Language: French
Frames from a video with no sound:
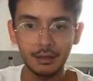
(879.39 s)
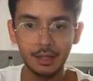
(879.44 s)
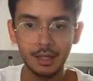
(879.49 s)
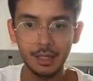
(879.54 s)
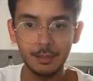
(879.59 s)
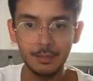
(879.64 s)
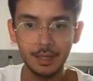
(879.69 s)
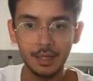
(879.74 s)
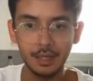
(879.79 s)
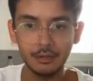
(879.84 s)
Et
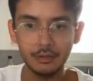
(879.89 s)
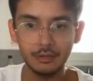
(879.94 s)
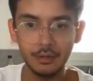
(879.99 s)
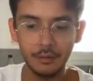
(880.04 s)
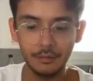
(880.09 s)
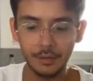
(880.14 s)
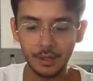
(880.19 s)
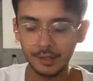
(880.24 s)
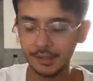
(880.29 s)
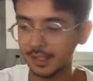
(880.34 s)
maintenant je dois
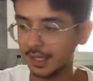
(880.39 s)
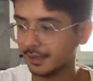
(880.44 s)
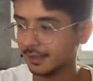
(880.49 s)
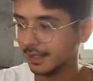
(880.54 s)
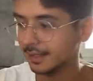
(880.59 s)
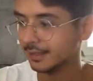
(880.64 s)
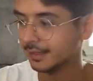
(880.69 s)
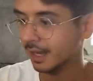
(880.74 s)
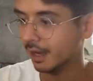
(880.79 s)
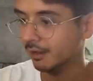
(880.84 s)
faire ça, c'est
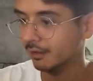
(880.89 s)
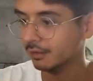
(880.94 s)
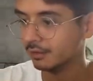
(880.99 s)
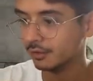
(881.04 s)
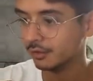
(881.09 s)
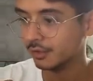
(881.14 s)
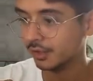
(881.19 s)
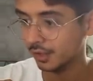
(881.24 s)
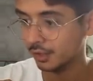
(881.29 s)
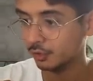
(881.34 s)
ça
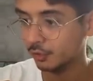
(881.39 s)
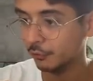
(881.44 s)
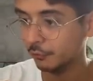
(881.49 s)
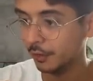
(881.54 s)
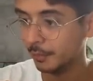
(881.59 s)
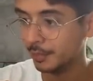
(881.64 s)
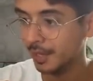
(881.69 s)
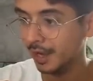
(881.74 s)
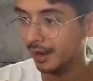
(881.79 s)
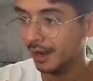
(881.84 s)
Je fais
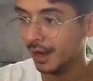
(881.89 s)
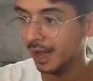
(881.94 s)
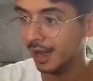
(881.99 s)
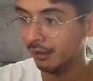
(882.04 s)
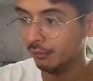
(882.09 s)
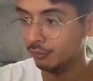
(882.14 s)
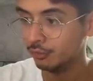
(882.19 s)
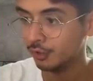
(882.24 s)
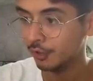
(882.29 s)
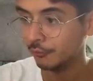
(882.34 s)
bien
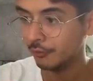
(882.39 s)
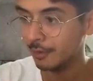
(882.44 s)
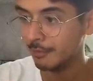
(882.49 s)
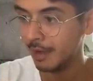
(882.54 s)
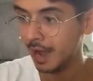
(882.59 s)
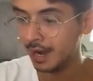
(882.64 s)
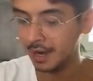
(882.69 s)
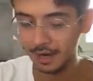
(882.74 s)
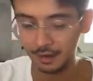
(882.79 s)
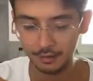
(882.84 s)
là ou je fais
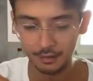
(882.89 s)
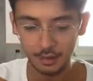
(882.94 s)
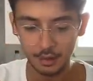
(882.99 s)
mal